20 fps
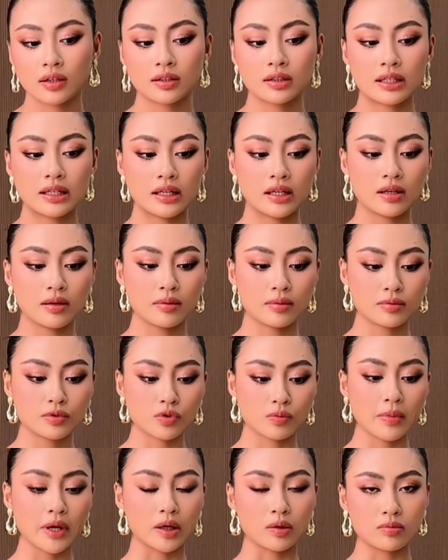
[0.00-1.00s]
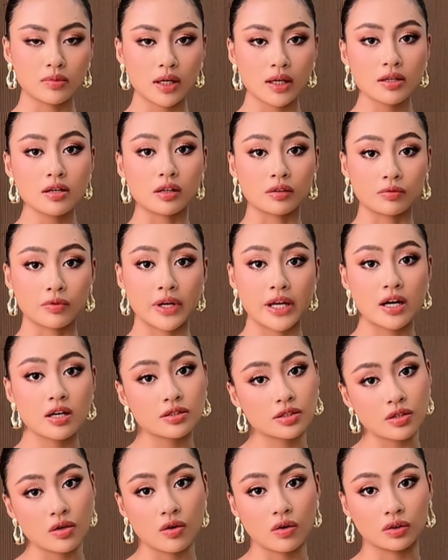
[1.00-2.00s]
thì chúng mình cũng đã được
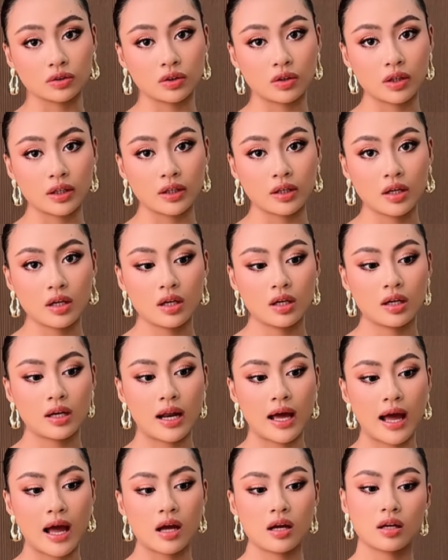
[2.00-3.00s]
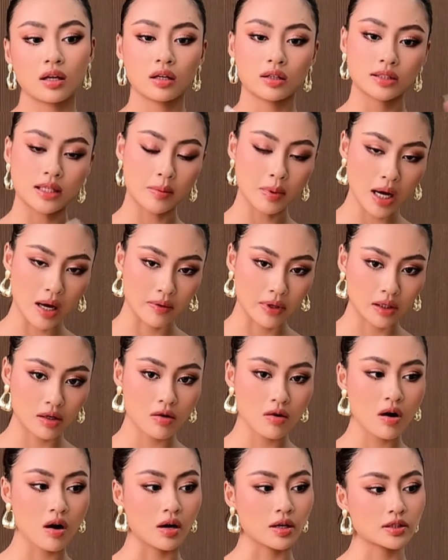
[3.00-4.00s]
rehearsal rồi là giám khảo đặt
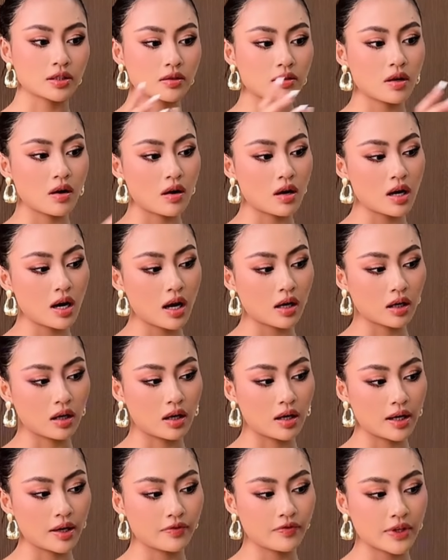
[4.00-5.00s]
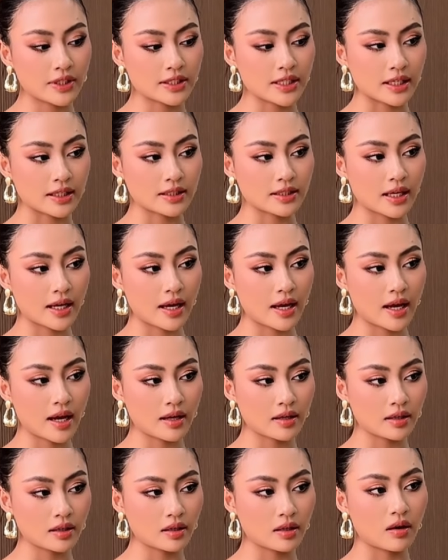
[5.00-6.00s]
câu hỏi sau đó là người phiên dịch
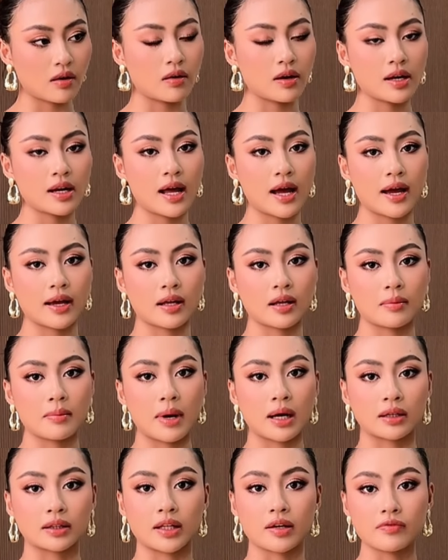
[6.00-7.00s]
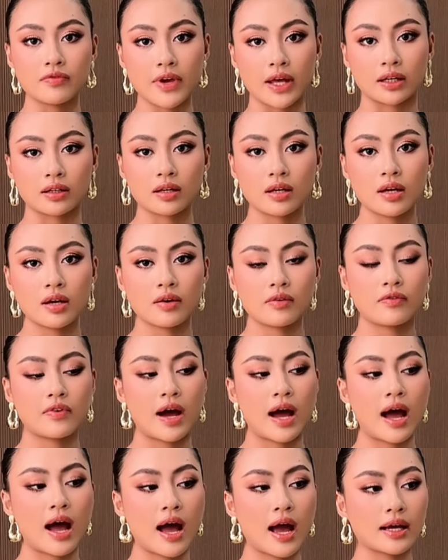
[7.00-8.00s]
sẽ nói lại bằng tiếng việt
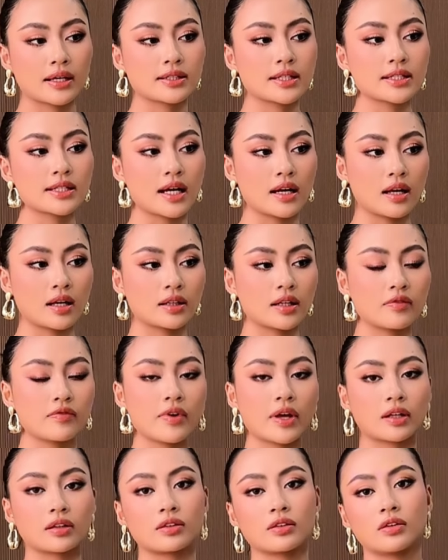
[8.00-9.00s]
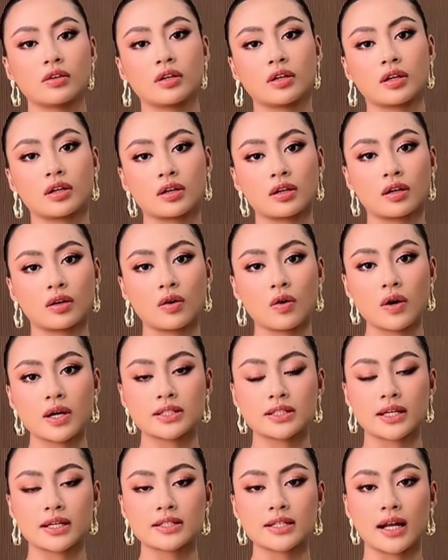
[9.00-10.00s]
và hạnh sẽ trả lời tiếng việt rồi cô ấy
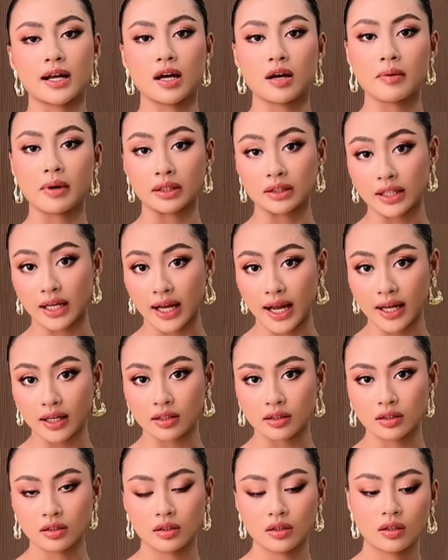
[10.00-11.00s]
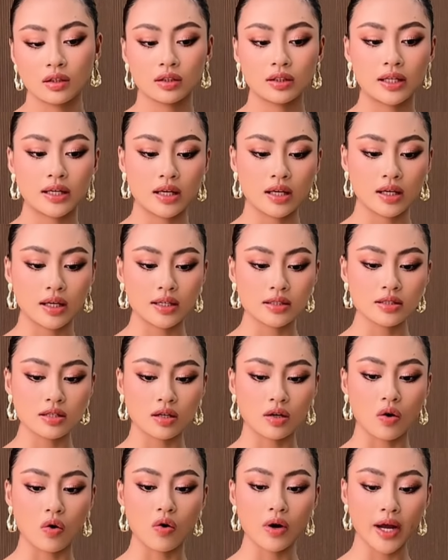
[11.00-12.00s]
sẽ trả lời bằng tiếng anh thì cái
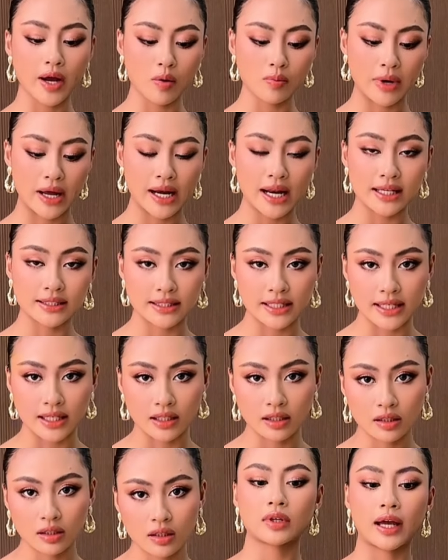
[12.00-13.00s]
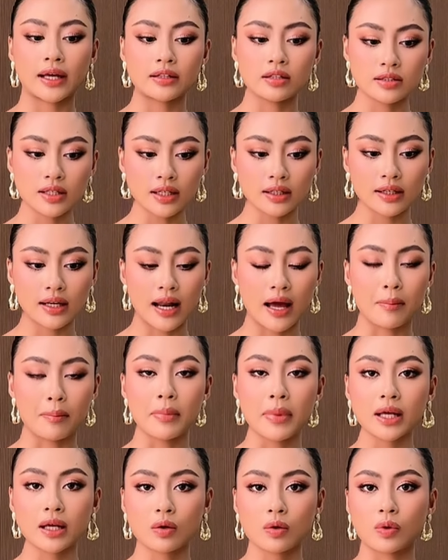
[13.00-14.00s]
sự cố ngày hôm đấy là gì cái thứ nhất là
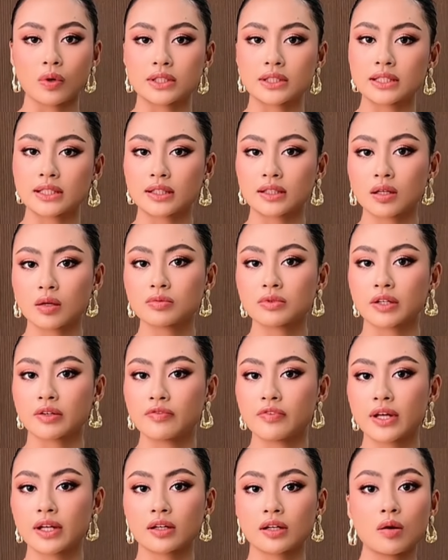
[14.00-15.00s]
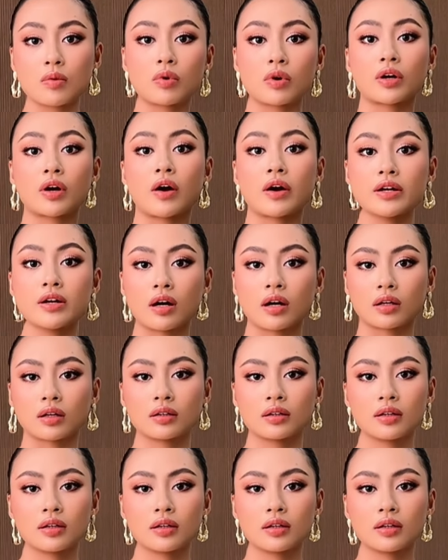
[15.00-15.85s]
mic của chị thông dịch viên không có nói được